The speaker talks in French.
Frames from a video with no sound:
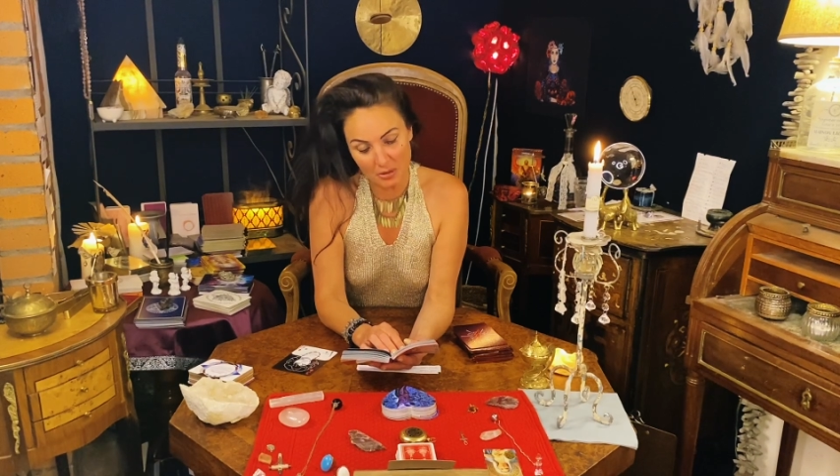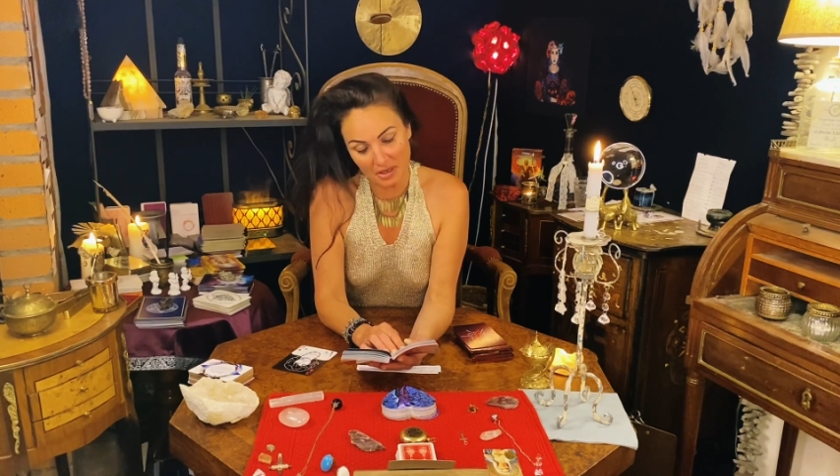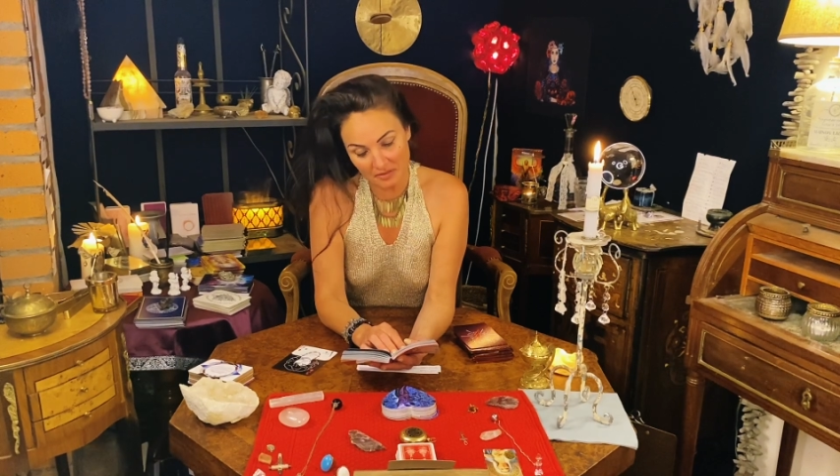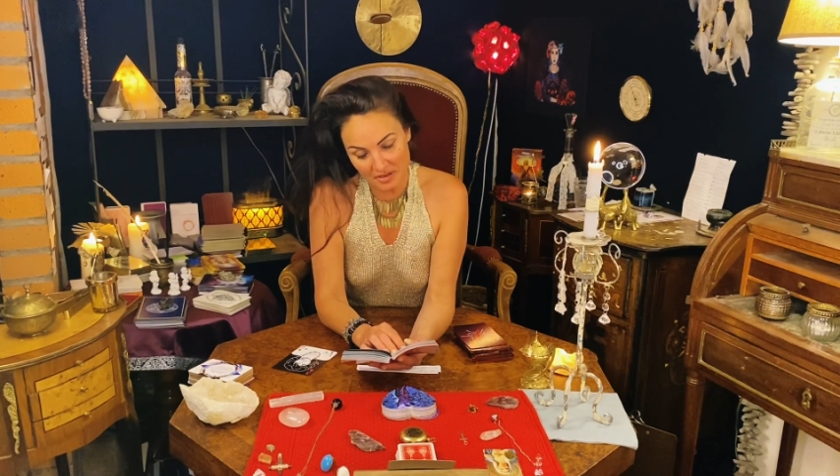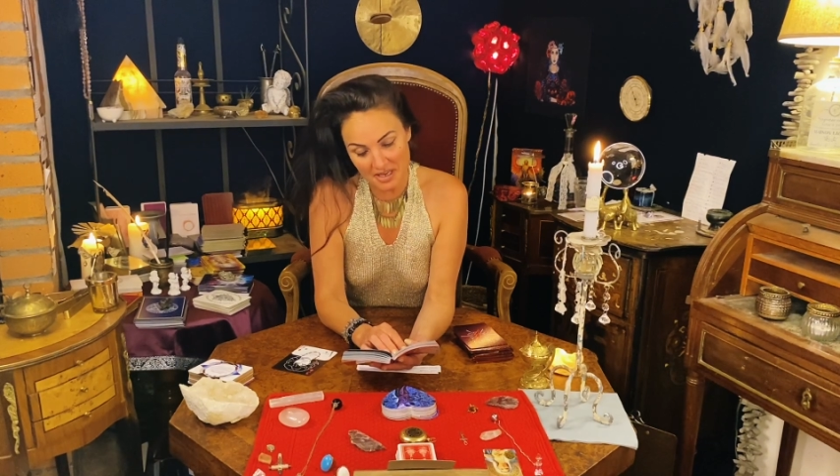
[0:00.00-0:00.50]

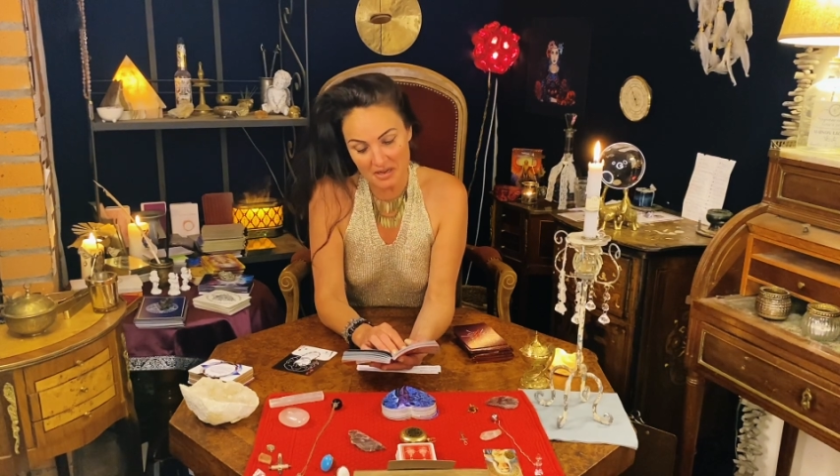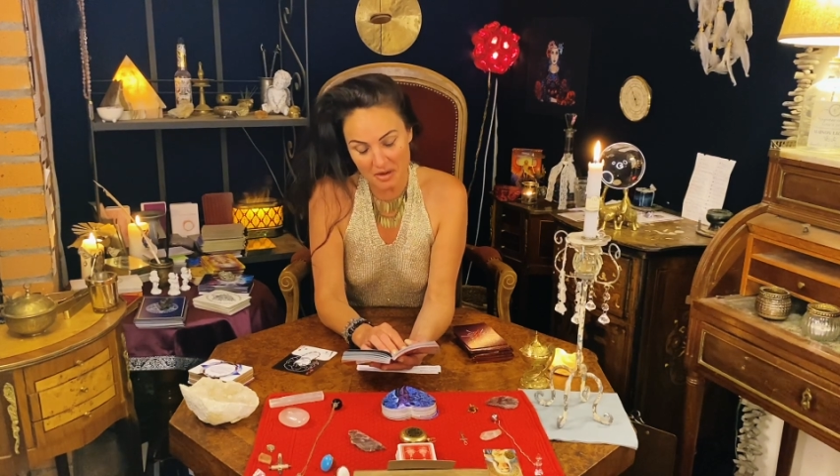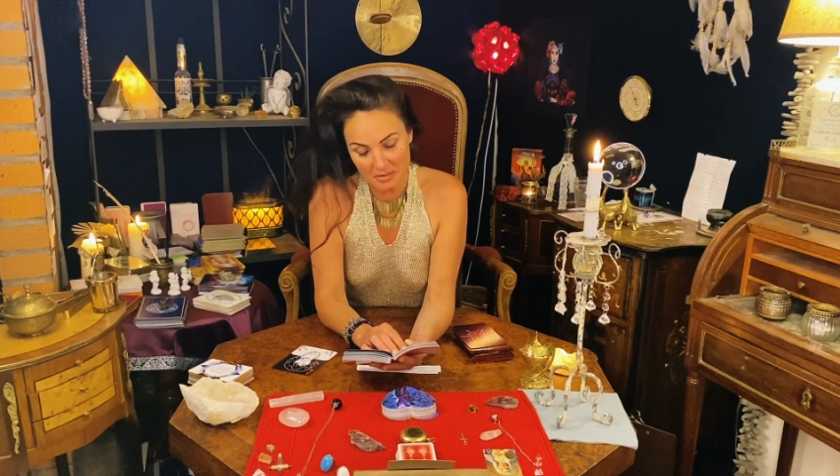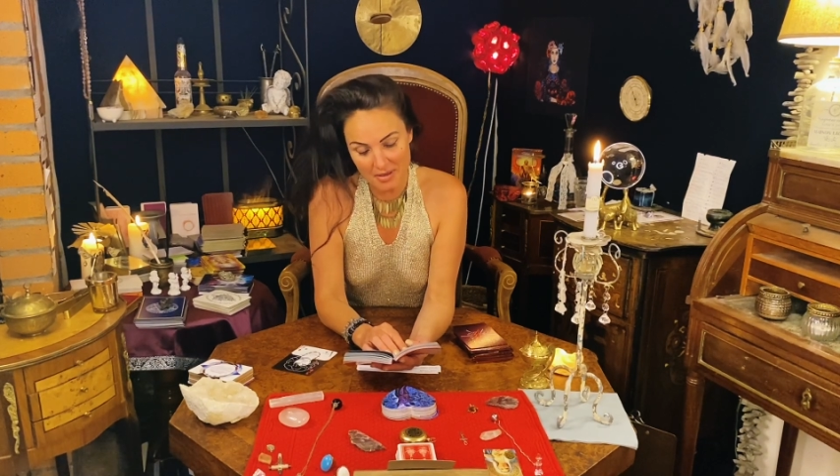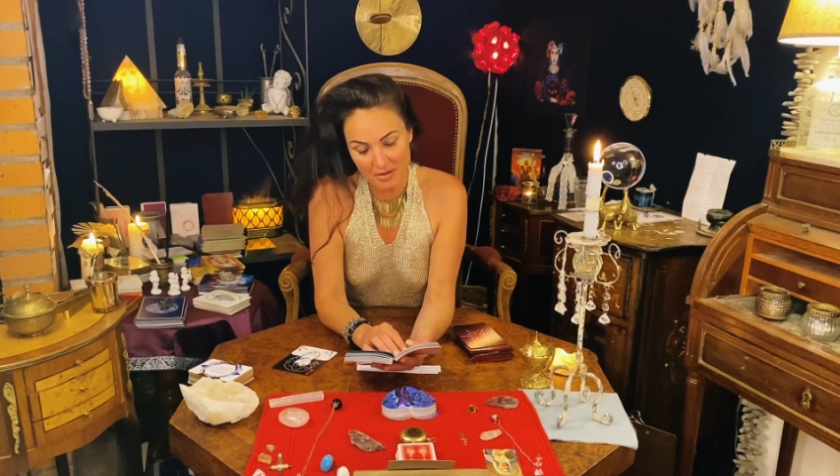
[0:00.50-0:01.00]
réveiller le
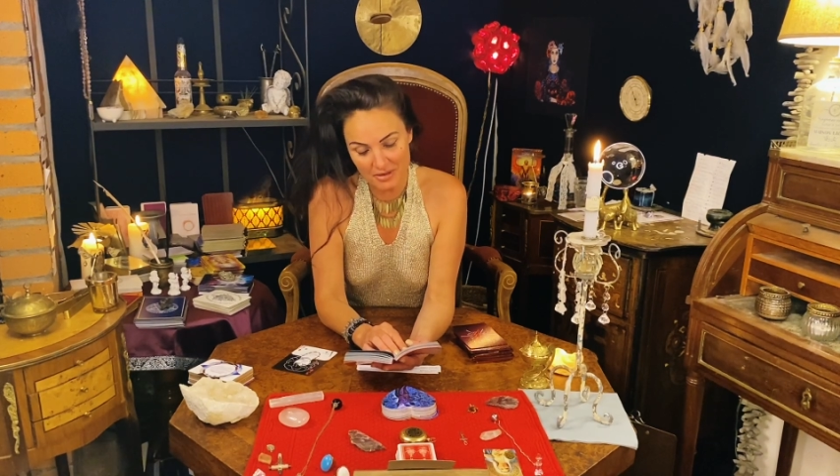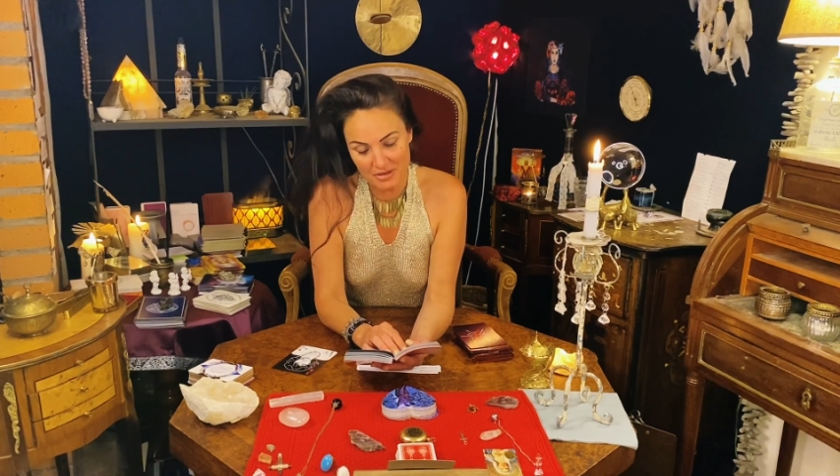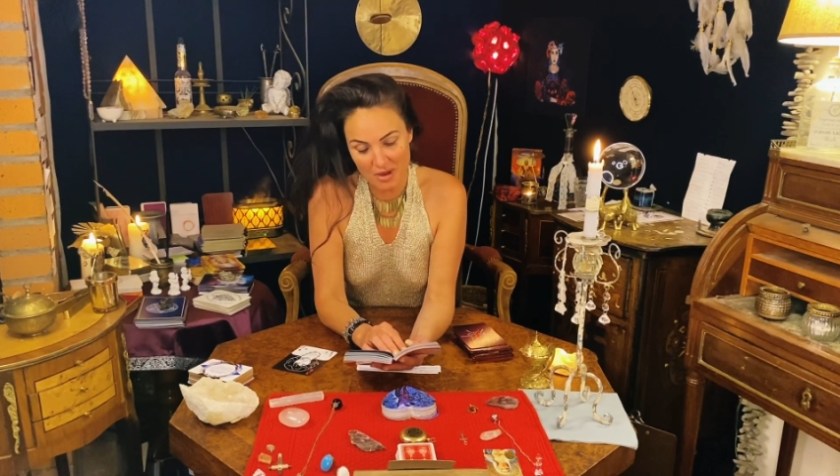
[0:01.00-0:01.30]
lendemain en ayant